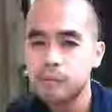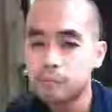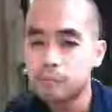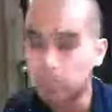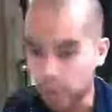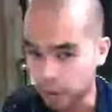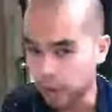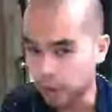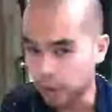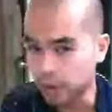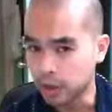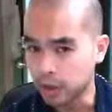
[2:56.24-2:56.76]

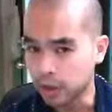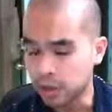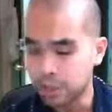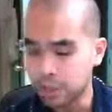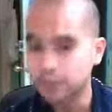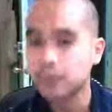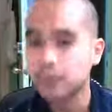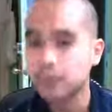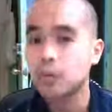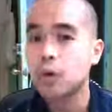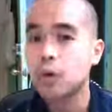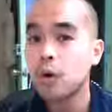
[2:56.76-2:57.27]
Một lần nữa
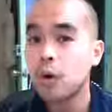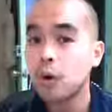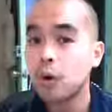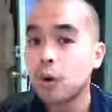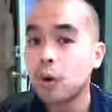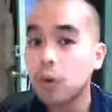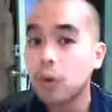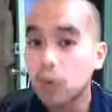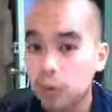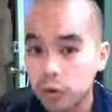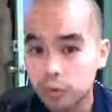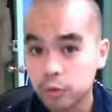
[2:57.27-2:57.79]

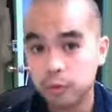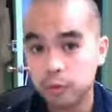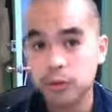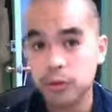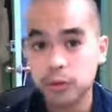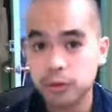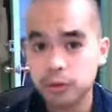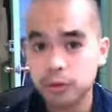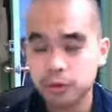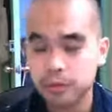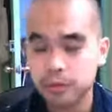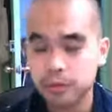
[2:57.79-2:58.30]

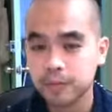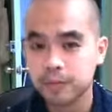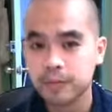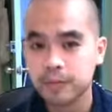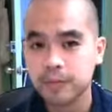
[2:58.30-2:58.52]
Ormus